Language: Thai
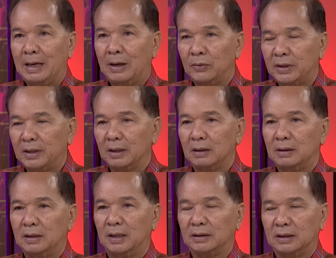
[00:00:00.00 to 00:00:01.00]
เราเนี่ย
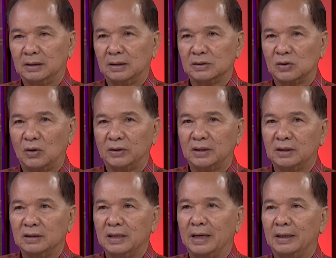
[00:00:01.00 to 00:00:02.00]
เรื่อง112
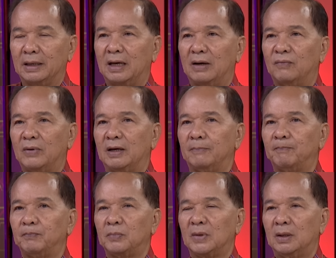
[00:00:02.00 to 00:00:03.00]
ยืนยันนะครับว่า
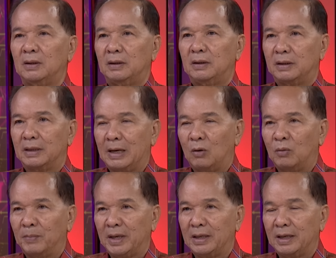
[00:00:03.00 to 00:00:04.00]
เรา
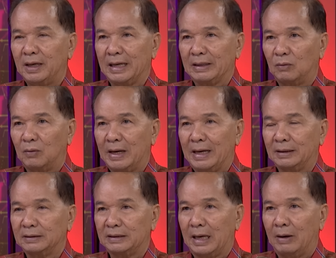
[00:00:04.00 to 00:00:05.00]
ไม่ได้ขัดขวาง
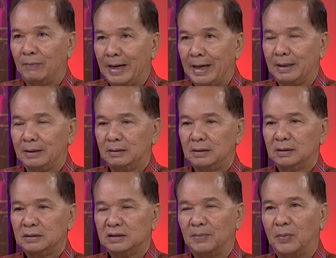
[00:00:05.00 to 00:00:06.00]
แต่ว่า
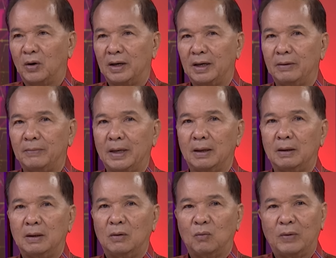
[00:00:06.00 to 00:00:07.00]
จะบอกให้ว่า
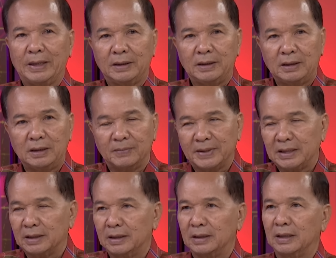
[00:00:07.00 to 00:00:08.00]
วันนี้เนี่ยมัน
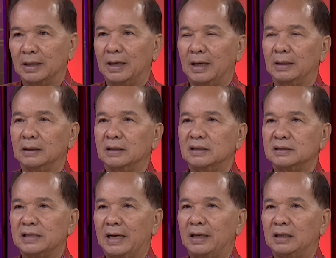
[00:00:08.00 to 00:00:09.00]
จะเดินยังไง
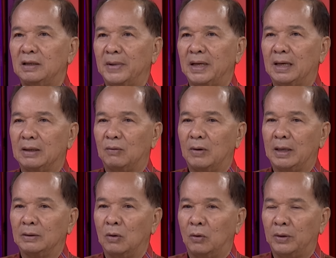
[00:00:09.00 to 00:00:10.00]
สาเหตุที่ไม่ขัดขวา
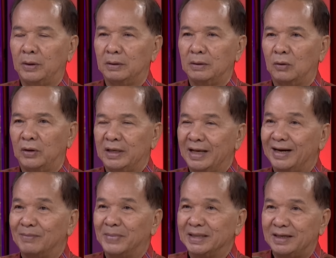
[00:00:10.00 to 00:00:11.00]
งโดยใน
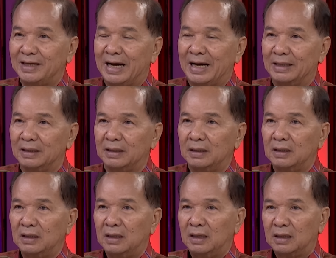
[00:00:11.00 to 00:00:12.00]
กรรมาธิการ
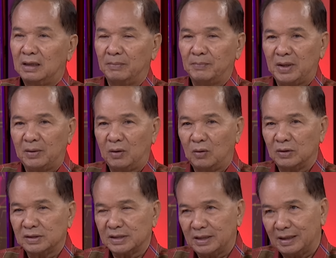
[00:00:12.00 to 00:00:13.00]
ก็มีค
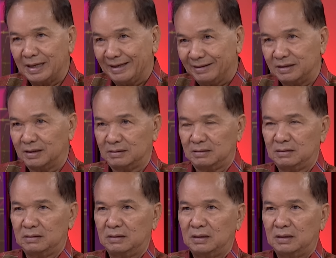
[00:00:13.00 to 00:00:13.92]
นเสนอหลายเรื่อง